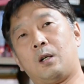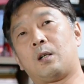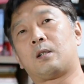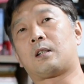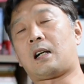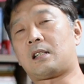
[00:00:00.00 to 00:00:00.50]

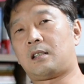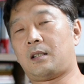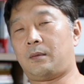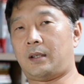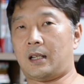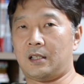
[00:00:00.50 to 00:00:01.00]
그
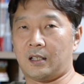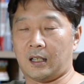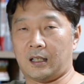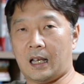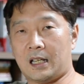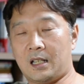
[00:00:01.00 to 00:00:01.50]
가스터빈 엔진의 그
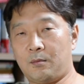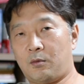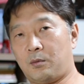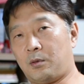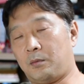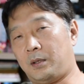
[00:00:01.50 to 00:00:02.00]
핵심
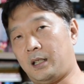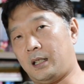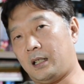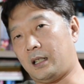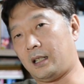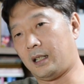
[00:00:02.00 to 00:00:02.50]

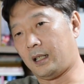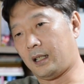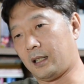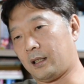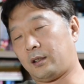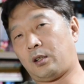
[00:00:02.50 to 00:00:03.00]
부품이
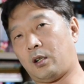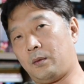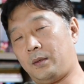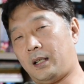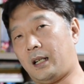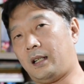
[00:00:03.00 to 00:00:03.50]
그
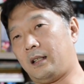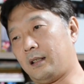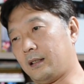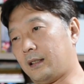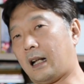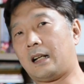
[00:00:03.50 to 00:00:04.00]
터빈에
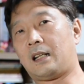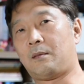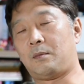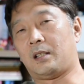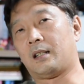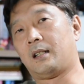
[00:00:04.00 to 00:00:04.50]
있는
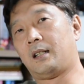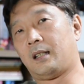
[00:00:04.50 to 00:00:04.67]
날개입니다.